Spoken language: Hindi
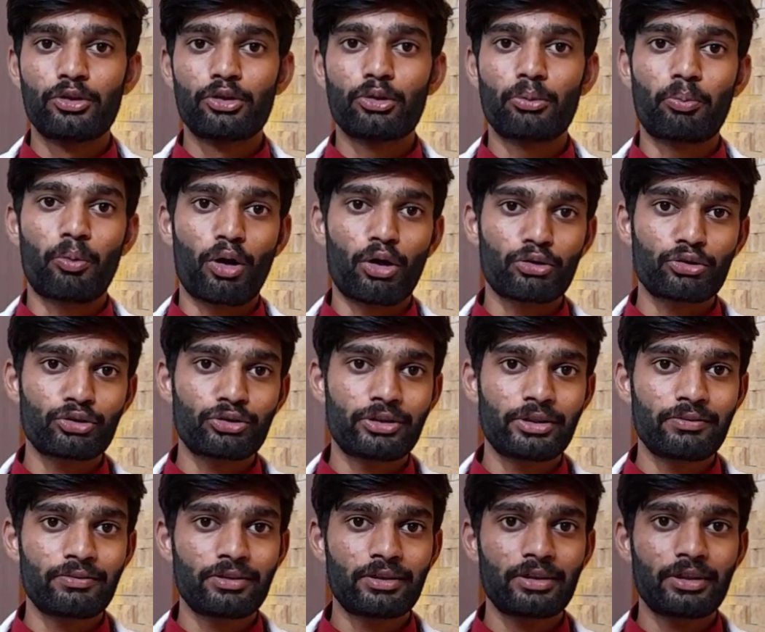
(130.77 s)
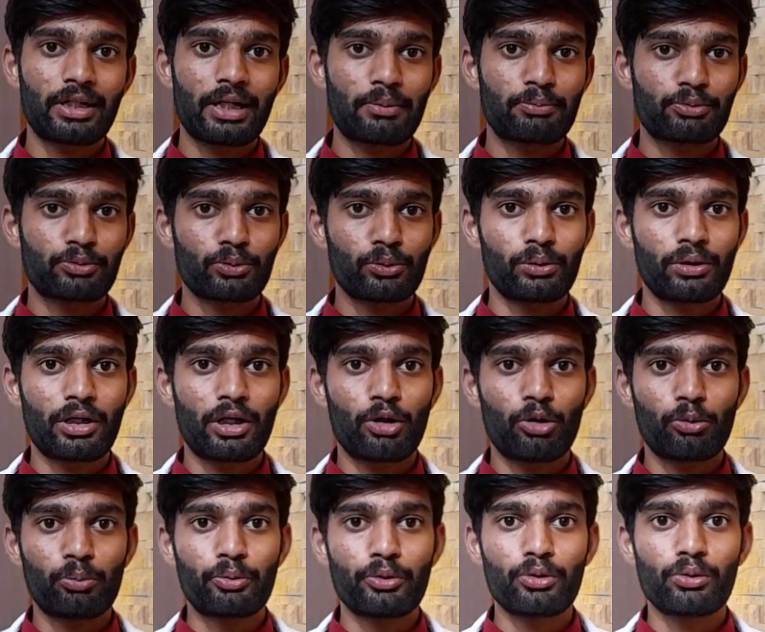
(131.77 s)
तो पौरुष जीवन कैप्सूल का
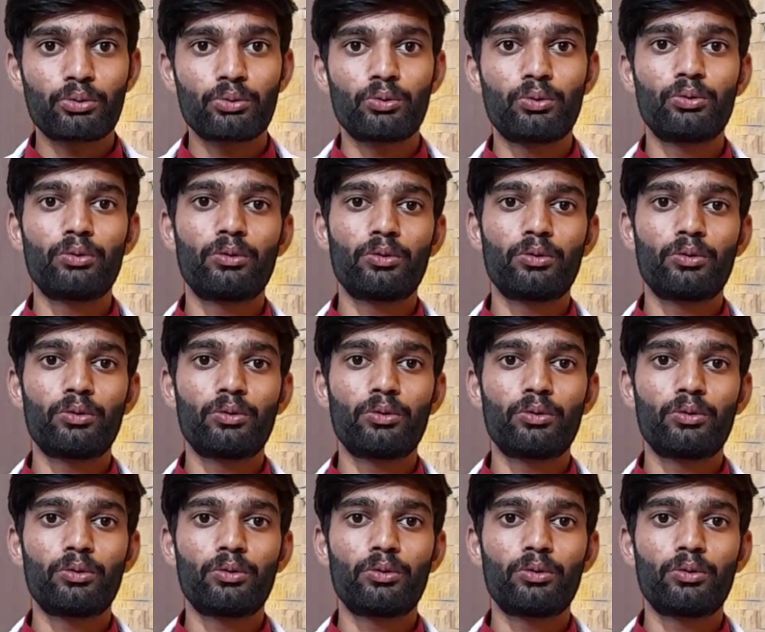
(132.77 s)
उपयोग उन